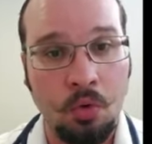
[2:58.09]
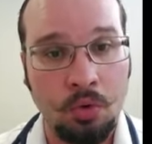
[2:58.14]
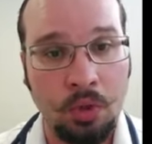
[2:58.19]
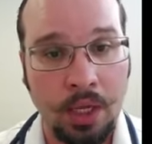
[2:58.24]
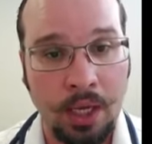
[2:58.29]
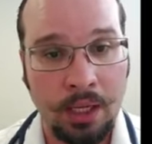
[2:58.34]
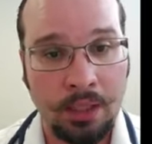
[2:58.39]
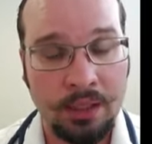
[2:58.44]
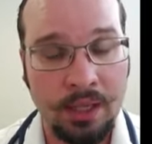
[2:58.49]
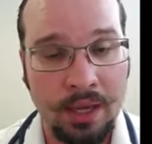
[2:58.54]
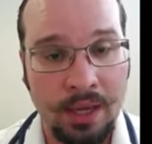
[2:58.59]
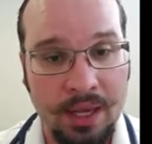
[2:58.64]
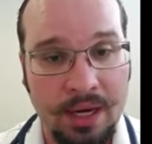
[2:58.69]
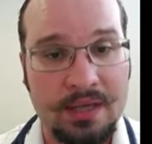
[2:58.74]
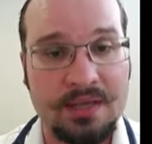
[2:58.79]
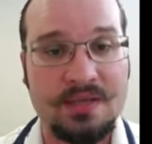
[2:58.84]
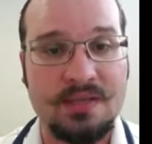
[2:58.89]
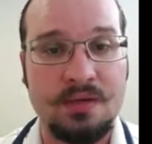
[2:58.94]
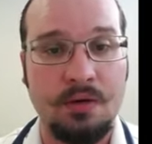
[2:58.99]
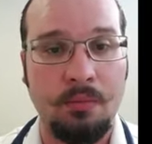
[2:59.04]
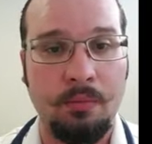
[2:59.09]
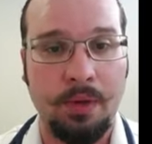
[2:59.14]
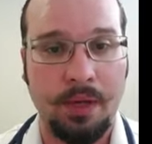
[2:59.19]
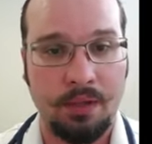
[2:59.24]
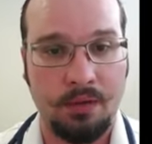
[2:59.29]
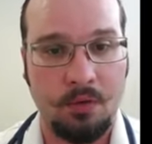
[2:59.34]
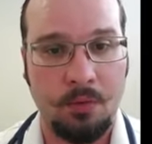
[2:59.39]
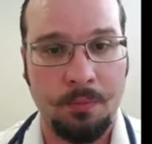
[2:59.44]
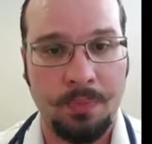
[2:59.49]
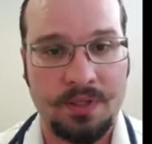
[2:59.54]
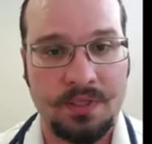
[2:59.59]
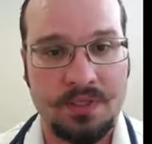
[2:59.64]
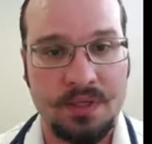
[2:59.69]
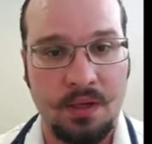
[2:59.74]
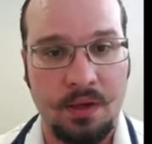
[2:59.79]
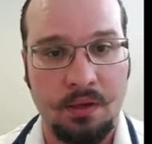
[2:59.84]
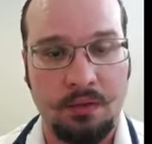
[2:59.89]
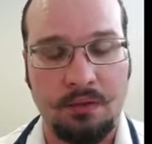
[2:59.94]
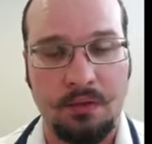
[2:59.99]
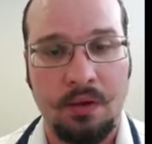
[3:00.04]
da, da relação
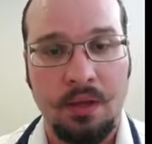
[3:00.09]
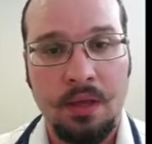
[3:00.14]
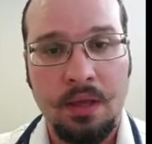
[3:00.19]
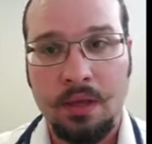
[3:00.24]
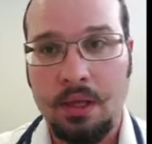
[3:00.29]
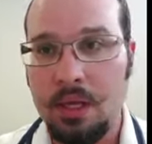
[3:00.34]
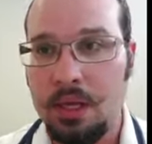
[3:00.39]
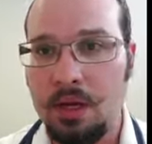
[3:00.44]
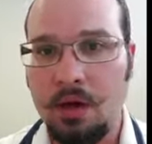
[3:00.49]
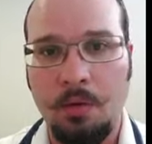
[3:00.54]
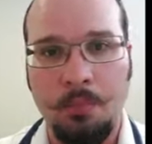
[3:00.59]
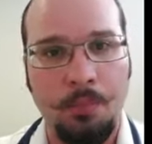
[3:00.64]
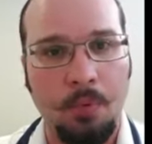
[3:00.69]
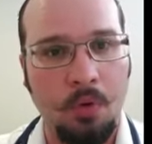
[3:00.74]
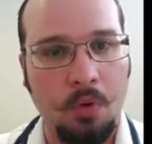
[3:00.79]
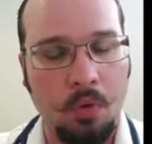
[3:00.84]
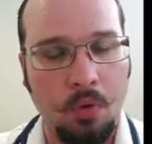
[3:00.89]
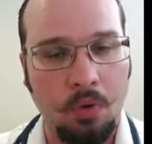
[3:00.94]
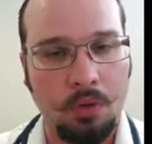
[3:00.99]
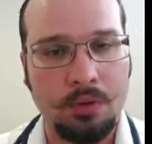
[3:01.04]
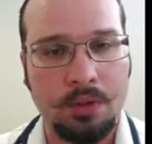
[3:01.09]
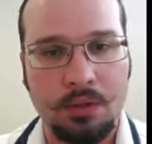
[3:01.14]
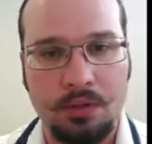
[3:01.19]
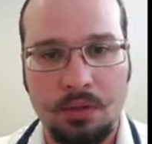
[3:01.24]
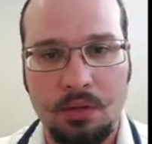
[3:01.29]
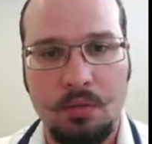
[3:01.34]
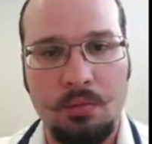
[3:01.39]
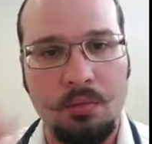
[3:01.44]
médico-paciente, e não por conta de